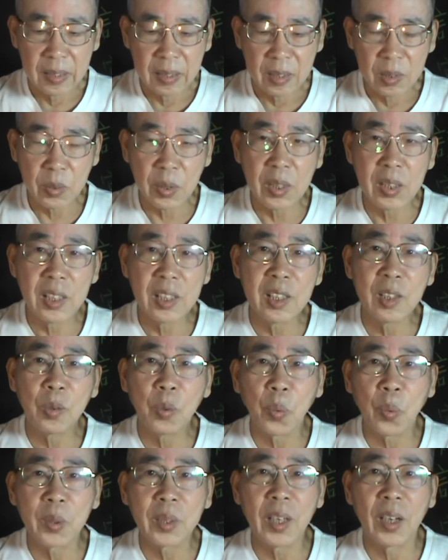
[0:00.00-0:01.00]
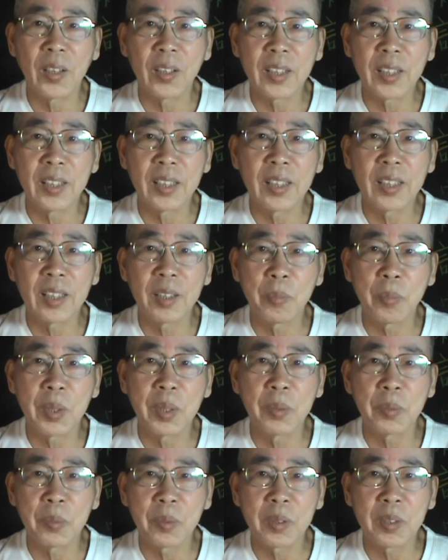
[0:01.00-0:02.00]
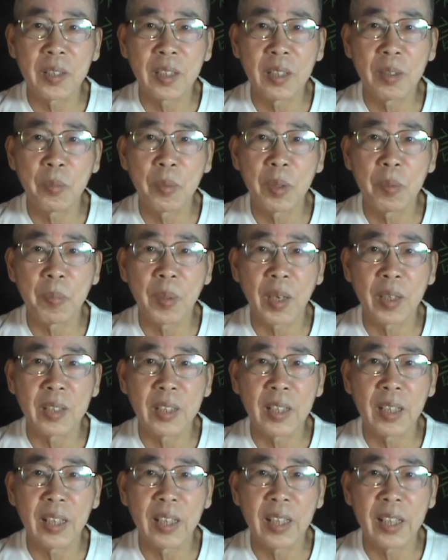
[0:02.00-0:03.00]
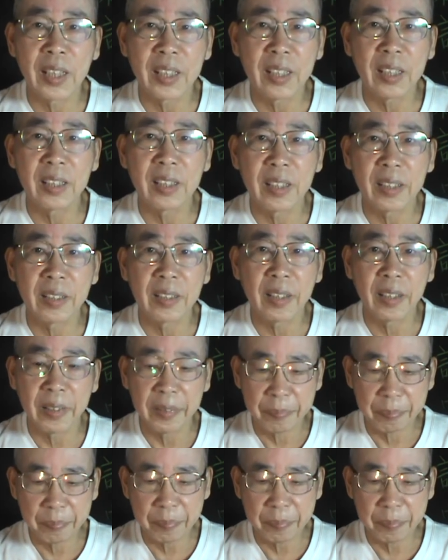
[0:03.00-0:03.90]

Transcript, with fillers: 所以，一只鸵鸟可能可以喂可以喂饱一个连的人啊。